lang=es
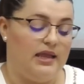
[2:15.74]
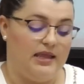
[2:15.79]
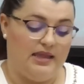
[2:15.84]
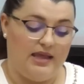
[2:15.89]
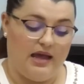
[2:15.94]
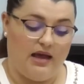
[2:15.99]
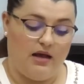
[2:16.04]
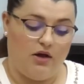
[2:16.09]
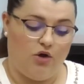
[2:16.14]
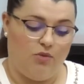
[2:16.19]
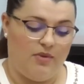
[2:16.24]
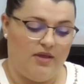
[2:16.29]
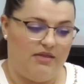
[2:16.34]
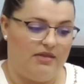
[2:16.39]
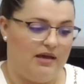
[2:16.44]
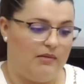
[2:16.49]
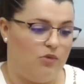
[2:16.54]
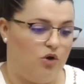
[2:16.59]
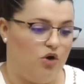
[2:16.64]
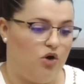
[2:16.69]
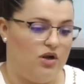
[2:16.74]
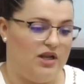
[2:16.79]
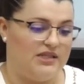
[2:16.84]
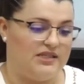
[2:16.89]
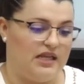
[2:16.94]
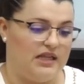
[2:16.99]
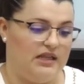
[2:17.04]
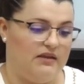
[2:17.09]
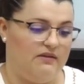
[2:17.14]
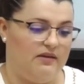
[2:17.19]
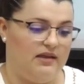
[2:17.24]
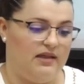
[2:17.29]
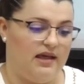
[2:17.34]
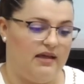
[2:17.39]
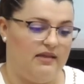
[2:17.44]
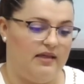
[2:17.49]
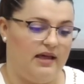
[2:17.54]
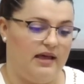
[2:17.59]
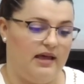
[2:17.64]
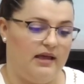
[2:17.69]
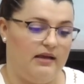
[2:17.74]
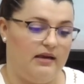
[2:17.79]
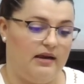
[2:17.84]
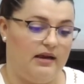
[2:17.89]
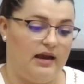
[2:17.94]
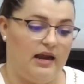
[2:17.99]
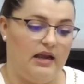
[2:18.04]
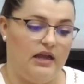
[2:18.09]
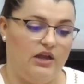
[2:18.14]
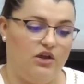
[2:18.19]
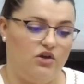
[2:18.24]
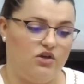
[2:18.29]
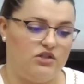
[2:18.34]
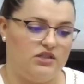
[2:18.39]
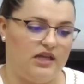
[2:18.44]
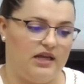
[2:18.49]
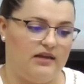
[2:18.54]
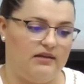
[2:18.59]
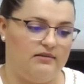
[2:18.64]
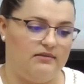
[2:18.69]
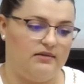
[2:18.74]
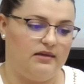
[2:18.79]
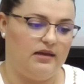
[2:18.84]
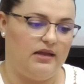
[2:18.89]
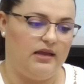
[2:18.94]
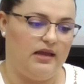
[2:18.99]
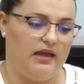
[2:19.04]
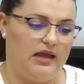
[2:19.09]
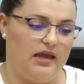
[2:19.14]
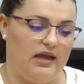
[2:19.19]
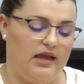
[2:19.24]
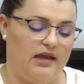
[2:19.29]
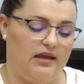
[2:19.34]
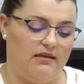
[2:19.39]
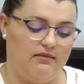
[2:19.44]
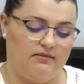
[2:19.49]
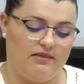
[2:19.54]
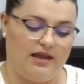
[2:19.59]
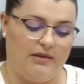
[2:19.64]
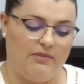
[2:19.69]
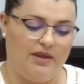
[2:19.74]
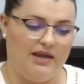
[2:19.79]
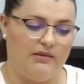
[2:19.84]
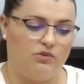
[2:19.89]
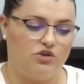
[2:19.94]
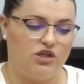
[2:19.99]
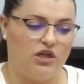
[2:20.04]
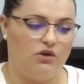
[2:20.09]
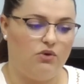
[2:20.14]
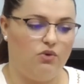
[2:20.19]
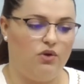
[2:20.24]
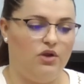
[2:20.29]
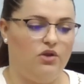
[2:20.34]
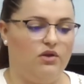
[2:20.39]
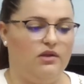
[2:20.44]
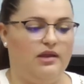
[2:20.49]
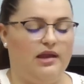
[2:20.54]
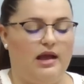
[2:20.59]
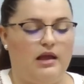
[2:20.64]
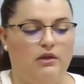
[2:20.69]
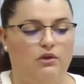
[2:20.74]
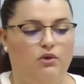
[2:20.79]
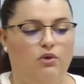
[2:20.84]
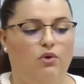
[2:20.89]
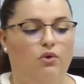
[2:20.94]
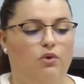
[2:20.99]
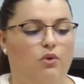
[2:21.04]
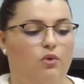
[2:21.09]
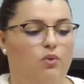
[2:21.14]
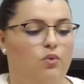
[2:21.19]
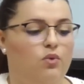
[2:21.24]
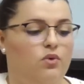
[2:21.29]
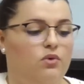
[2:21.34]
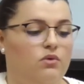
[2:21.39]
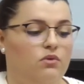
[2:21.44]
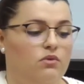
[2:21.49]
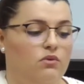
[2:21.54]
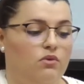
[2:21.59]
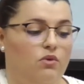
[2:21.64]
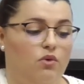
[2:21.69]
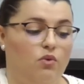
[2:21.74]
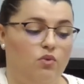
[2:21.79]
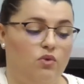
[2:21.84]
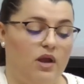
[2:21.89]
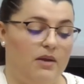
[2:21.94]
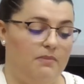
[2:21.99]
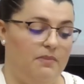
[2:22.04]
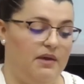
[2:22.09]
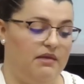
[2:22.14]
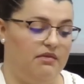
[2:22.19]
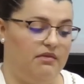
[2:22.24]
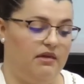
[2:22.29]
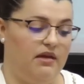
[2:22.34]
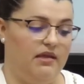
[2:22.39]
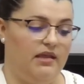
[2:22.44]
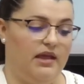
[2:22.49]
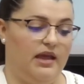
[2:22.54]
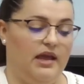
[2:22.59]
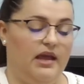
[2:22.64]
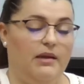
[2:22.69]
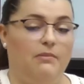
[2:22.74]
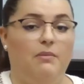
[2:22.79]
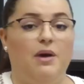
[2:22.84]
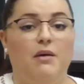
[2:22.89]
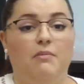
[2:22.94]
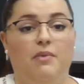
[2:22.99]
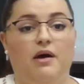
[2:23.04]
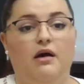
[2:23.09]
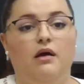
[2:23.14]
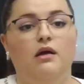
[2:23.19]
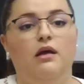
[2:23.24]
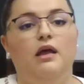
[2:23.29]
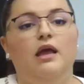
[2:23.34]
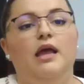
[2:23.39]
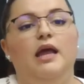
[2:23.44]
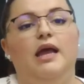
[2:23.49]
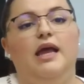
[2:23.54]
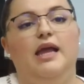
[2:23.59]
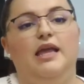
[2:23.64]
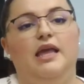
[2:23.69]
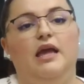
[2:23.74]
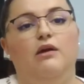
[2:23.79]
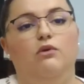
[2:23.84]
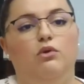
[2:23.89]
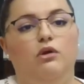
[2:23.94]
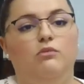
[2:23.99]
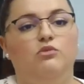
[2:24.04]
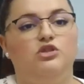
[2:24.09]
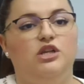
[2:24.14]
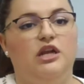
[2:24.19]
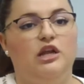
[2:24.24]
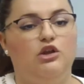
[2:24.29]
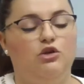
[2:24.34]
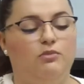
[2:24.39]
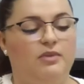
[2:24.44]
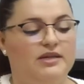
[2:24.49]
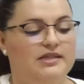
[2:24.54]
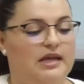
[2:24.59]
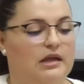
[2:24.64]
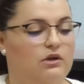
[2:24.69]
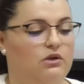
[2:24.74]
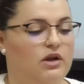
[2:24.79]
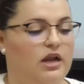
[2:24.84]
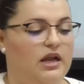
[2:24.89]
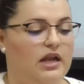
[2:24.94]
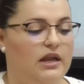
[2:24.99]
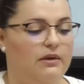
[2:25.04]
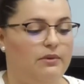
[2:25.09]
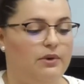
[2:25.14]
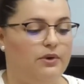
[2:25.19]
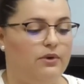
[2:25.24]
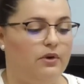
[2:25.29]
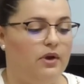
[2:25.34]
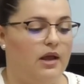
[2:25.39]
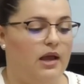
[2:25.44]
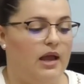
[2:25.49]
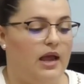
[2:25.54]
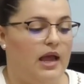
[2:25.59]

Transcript: ya comenzamos con las actividades religiosas y también hemos incluido este año una especie de mapa que ya incluimos el año pasado en el libro